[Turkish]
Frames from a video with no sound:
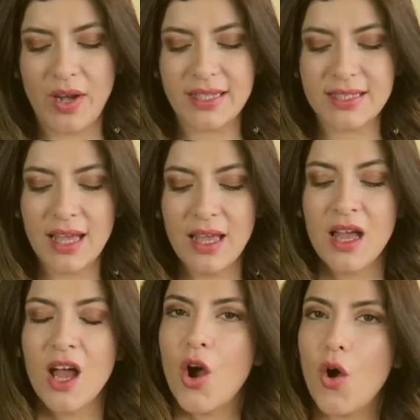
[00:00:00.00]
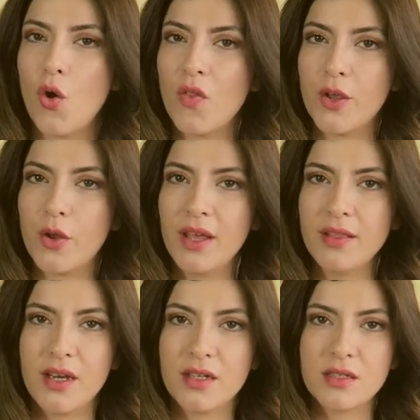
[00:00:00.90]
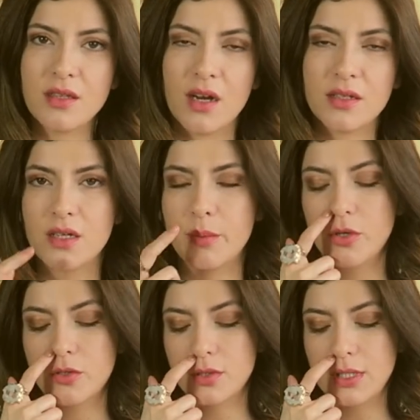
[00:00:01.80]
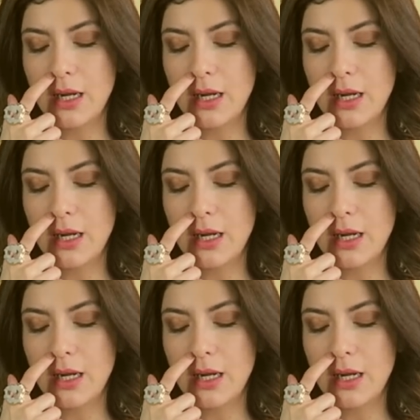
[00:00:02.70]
koyu renkse ona göre derecesini arttırabiliyorsunuz.